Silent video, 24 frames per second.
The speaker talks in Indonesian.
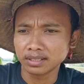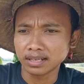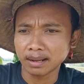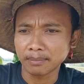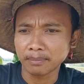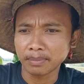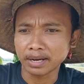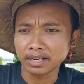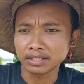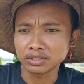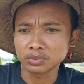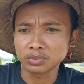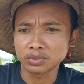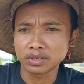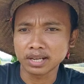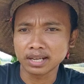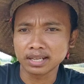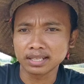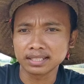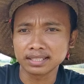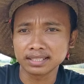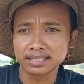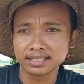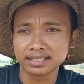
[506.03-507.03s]
apakah
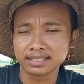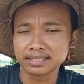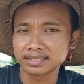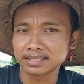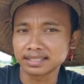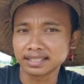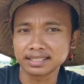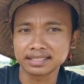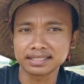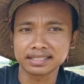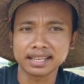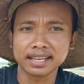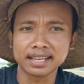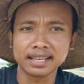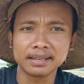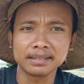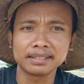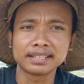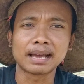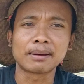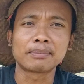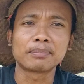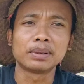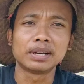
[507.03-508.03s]
sudah selesai
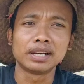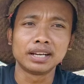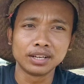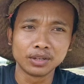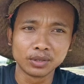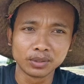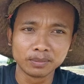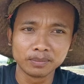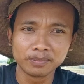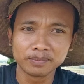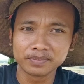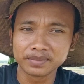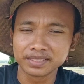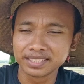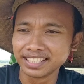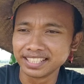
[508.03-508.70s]
ya belum